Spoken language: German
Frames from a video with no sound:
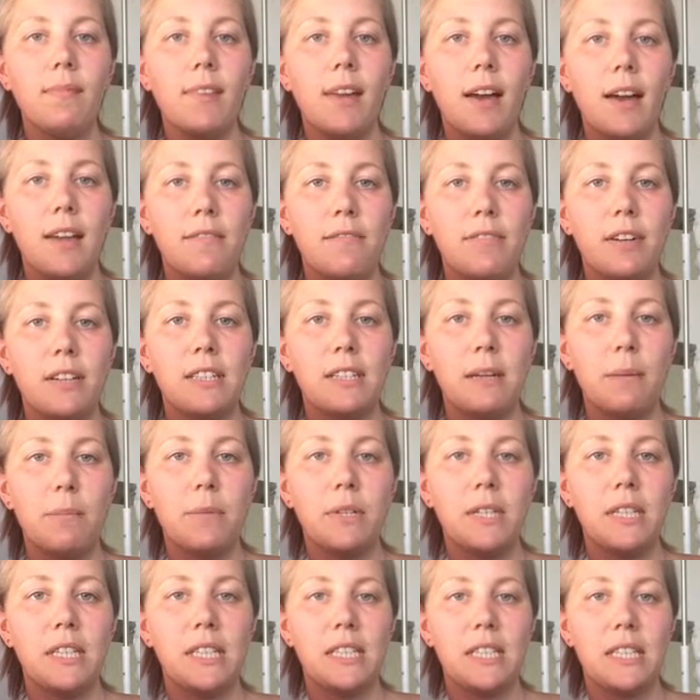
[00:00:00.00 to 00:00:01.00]
Einfach
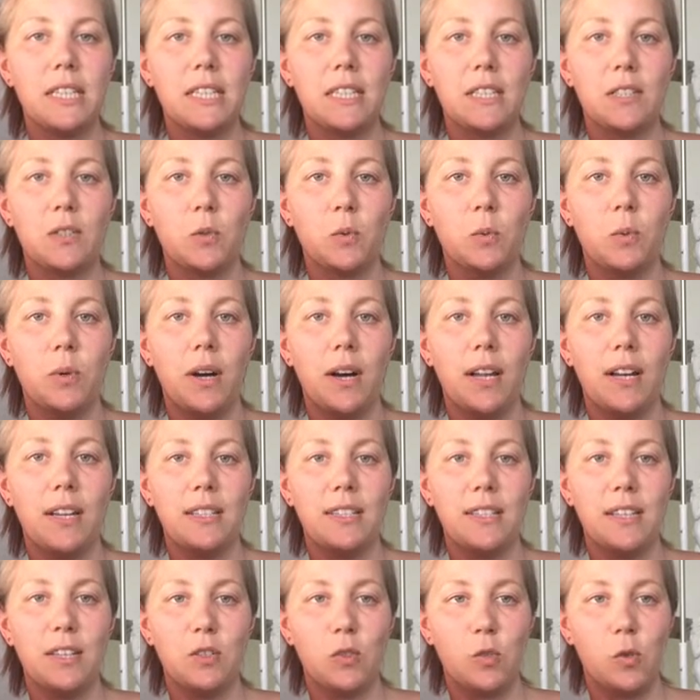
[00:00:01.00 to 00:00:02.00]
damit ich das in Ruhe
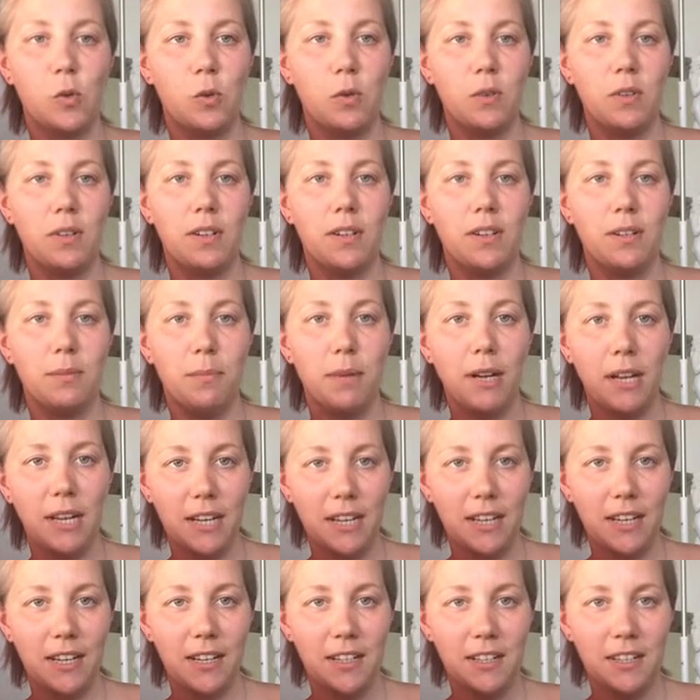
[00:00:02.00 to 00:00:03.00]
alles hier so äh, machen
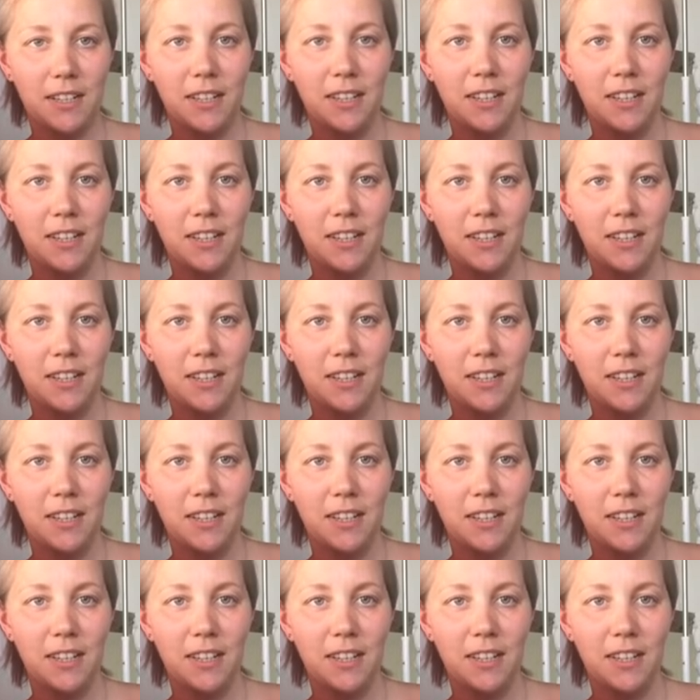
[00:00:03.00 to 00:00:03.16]
kann.